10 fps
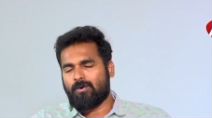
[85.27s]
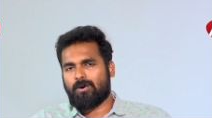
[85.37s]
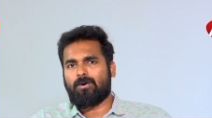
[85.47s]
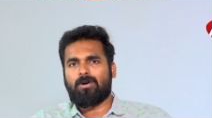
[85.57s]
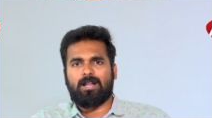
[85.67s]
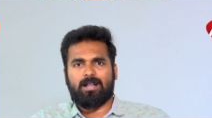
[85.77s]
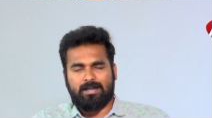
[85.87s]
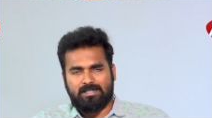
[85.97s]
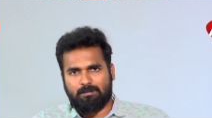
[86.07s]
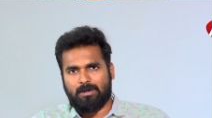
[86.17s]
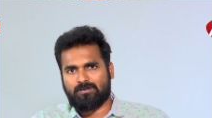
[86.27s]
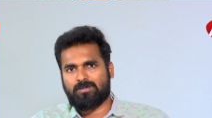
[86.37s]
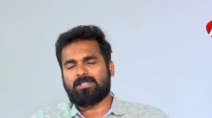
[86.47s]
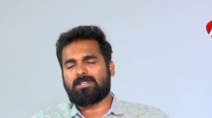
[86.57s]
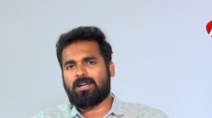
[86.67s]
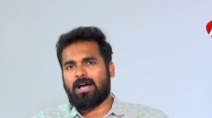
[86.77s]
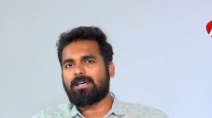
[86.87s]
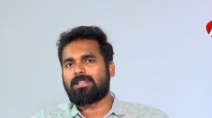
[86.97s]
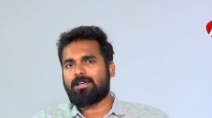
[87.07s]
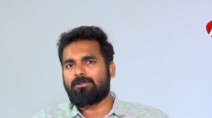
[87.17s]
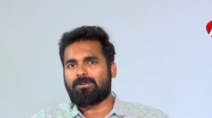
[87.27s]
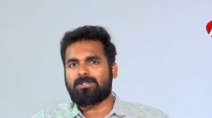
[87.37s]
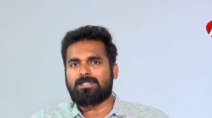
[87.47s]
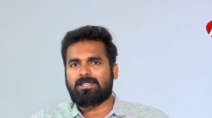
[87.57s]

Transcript: ஒரு ரோலில் நடிச்சிருப்பார் சுசீந்திரன் அதுதான் இவர் வந்து